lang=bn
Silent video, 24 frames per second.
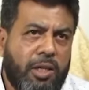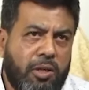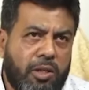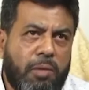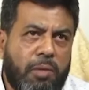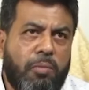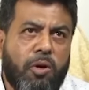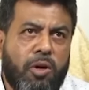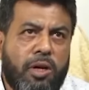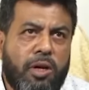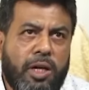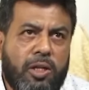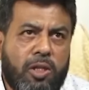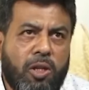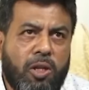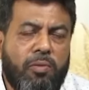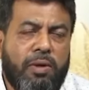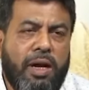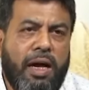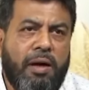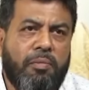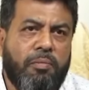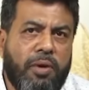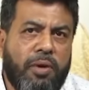একটি কথা মনে রাখতে
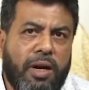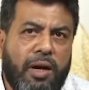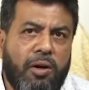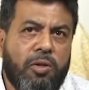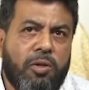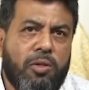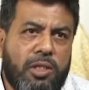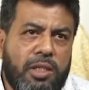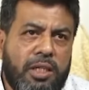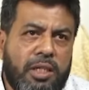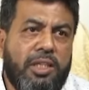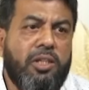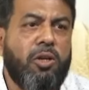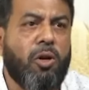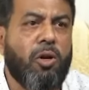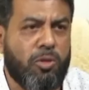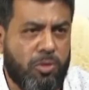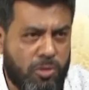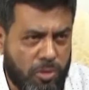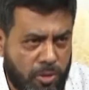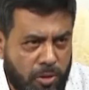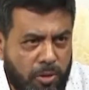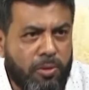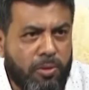হবে আমরা হচ্ছে
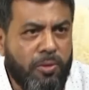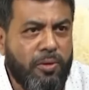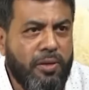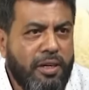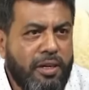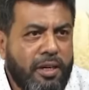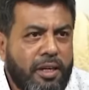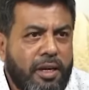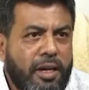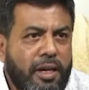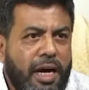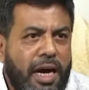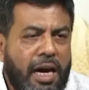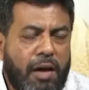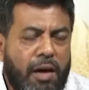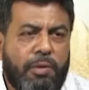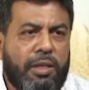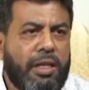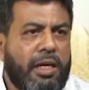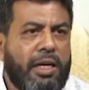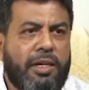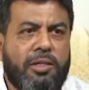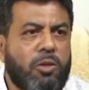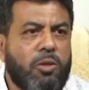নিরস্ত্র
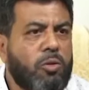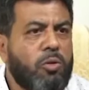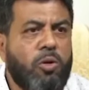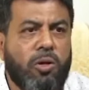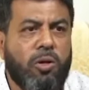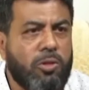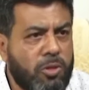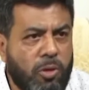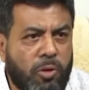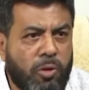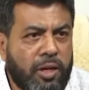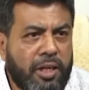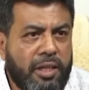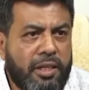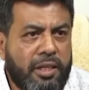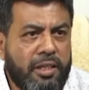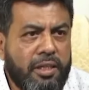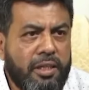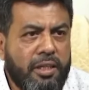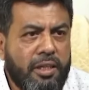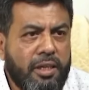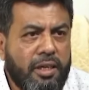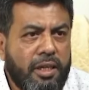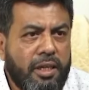আমাদের কাছে কোনো অস্ত্র নেই
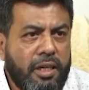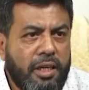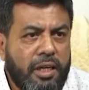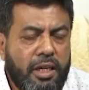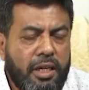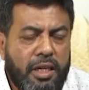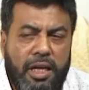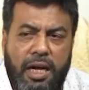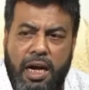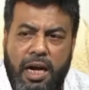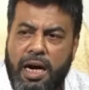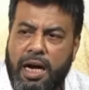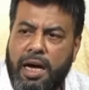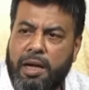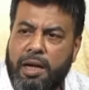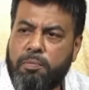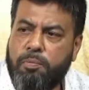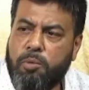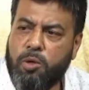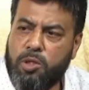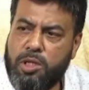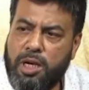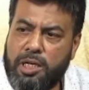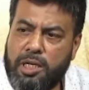আর
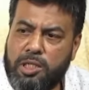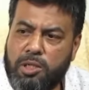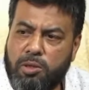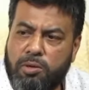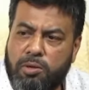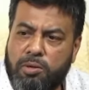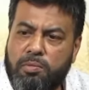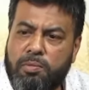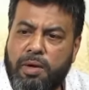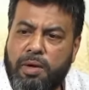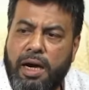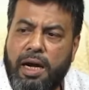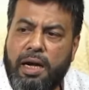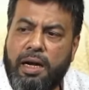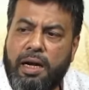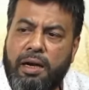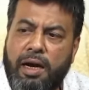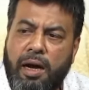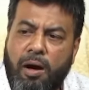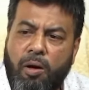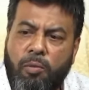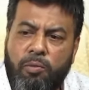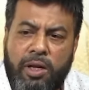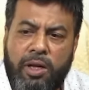প্রশাসন বা
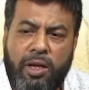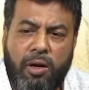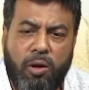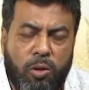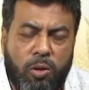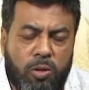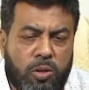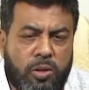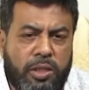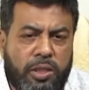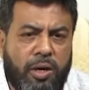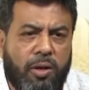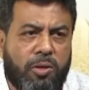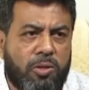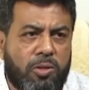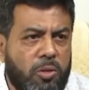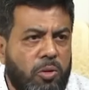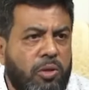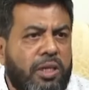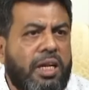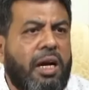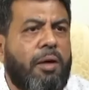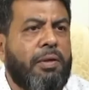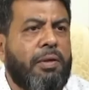আওয়ামী লীগের লোকজন তারা
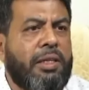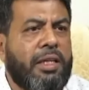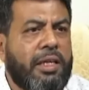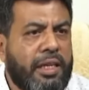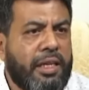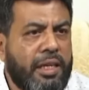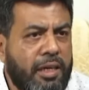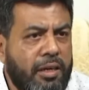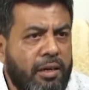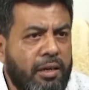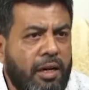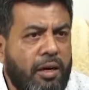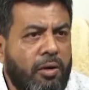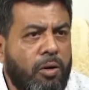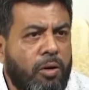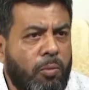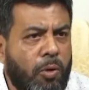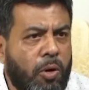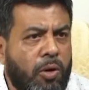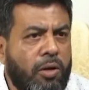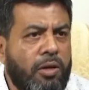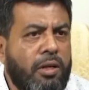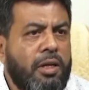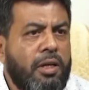অস্ত্র নিয়ে আমাদেরকে
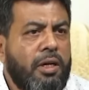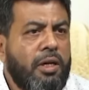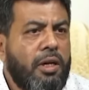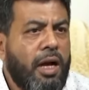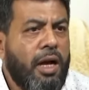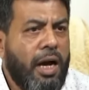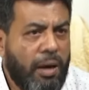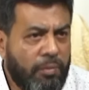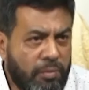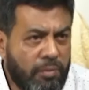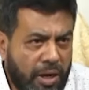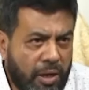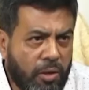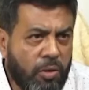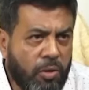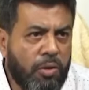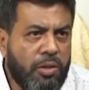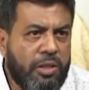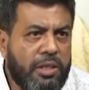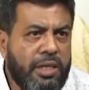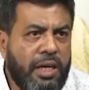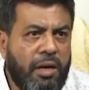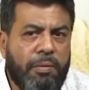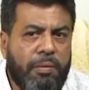উপর হামলা
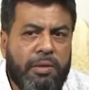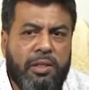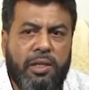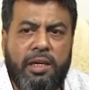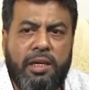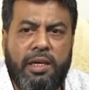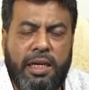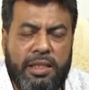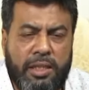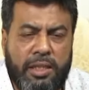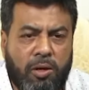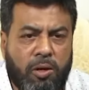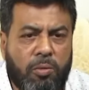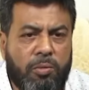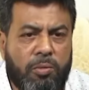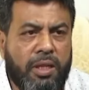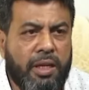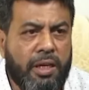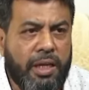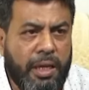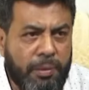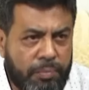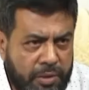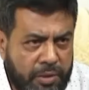করেছে আমাদের নেতা
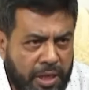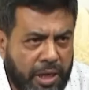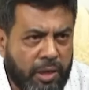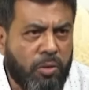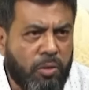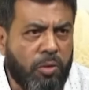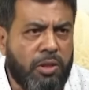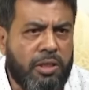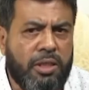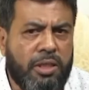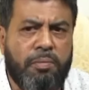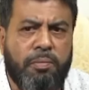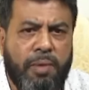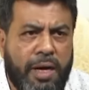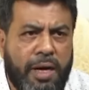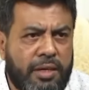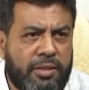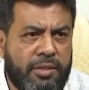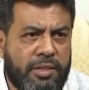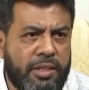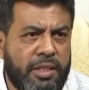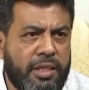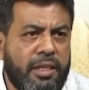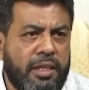কর্মীদের গ্রেপ্তার করেছে
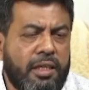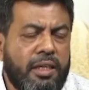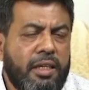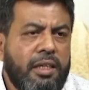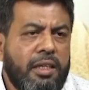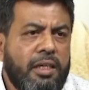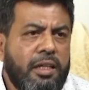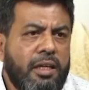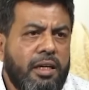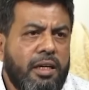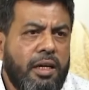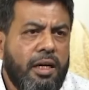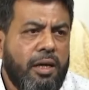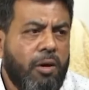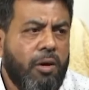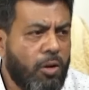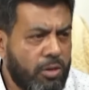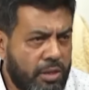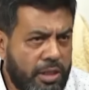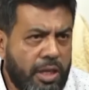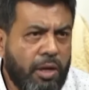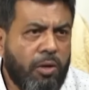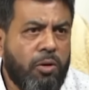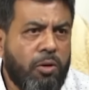মারছে
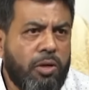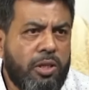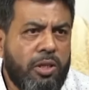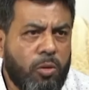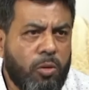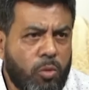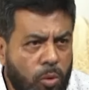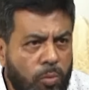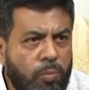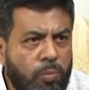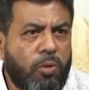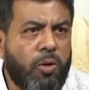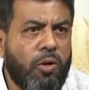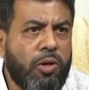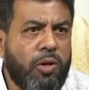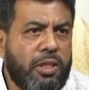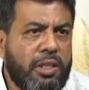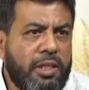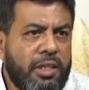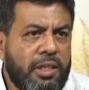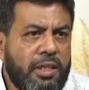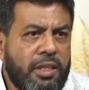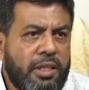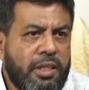হত্যা করেছে গুম
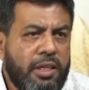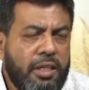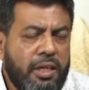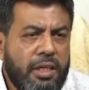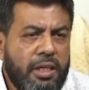করেছে